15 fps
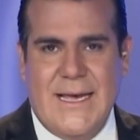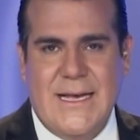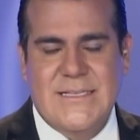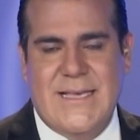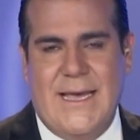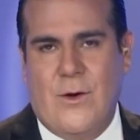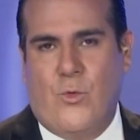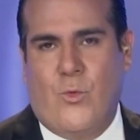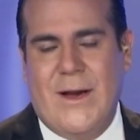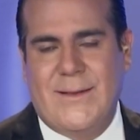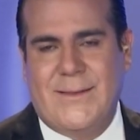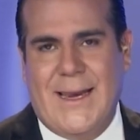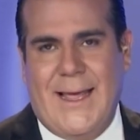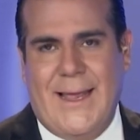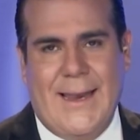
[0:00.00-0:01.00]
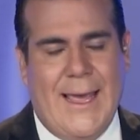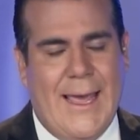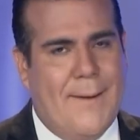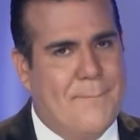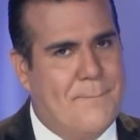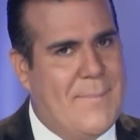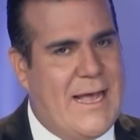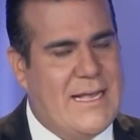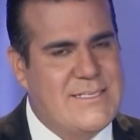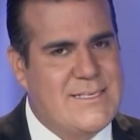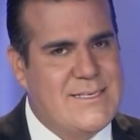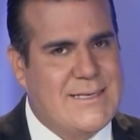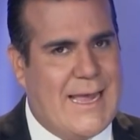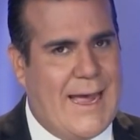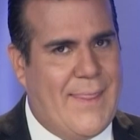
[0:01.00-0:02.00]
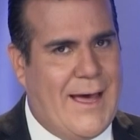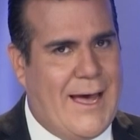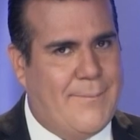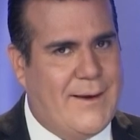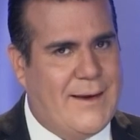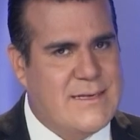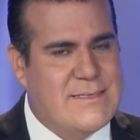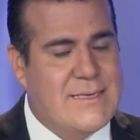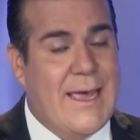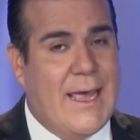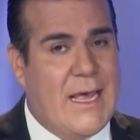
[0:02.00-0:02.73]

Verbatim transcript: se encuentran más cadáveres.